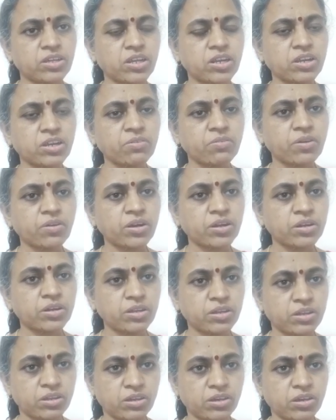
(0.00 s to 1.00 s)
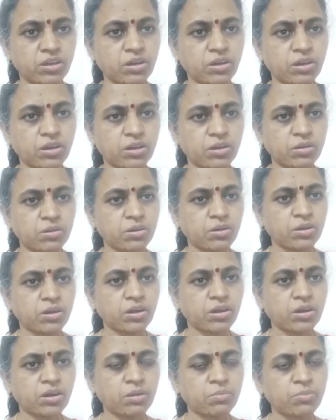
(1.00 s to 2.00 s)
ரிவார்டு
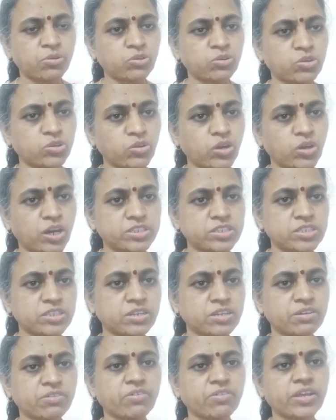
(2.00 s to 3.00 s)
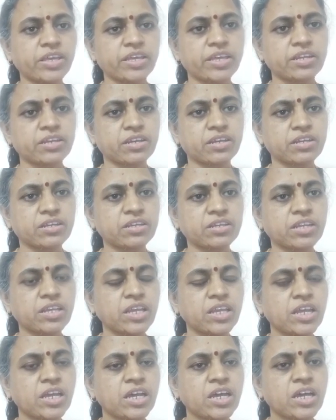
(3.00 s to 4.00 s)
அமௌண்ட்டும் அஞ்சு தடவை வாங்கியிருக்கிறேன்
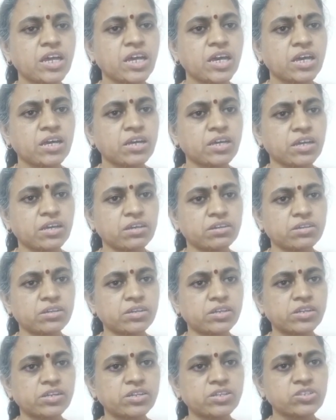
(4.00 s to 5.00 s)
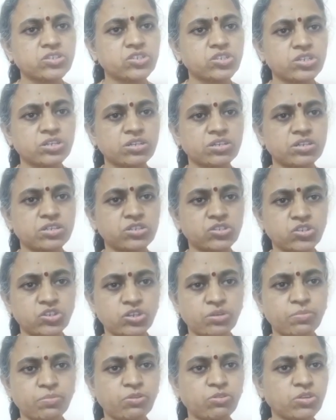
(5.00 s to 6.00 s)
ரீசார்ஜ்
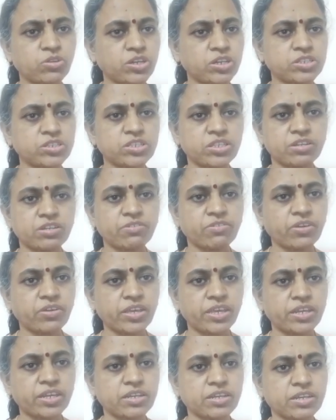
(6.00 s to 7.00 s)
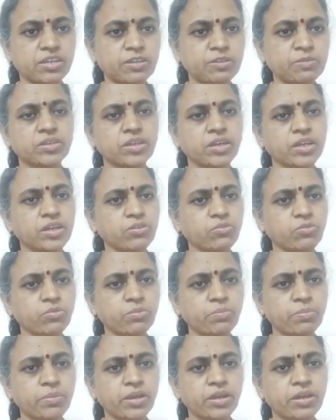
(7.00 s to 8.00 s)
அமௌண்ட்டும் அஞ்சு தடவை வாங்கியிருக்கிறேன் எனக்கு
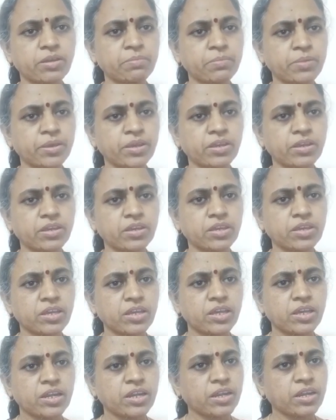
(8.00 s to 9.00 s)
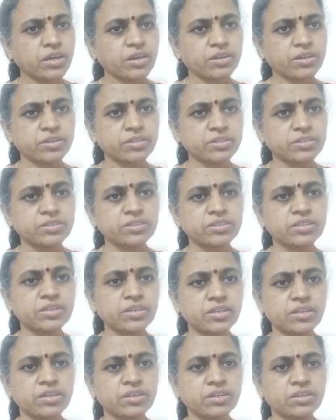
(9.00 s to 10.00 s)
உண்மையாலுமே நான் இந்த
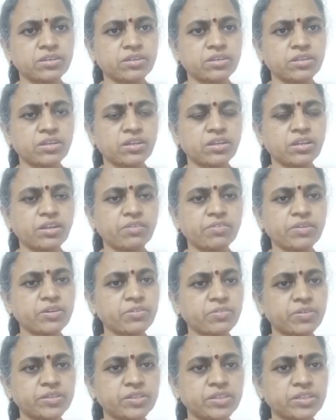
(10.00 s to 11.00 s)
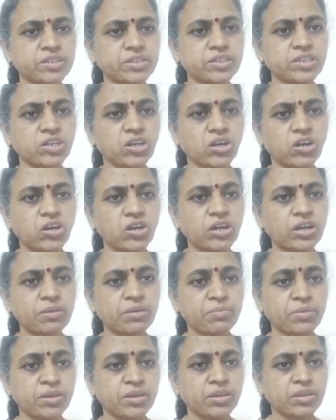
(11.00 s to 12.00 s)
லெவலுக்கு வந்ததுக்கு
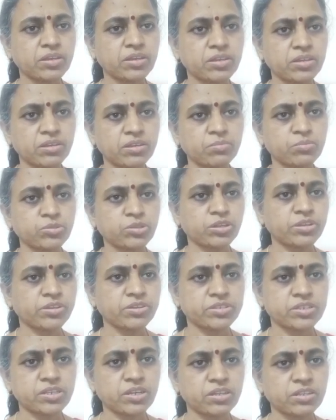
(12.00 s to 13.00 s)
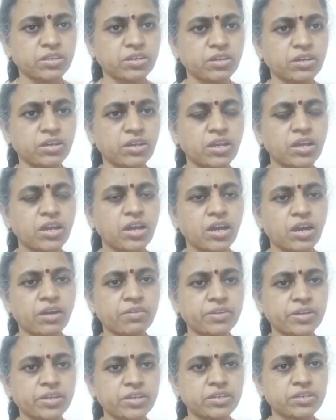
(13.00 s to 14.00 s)
காரணமே முத்துலிங்க சார் தான்
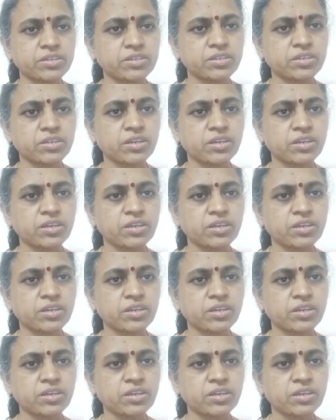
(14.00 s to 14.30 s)
அவருக்கு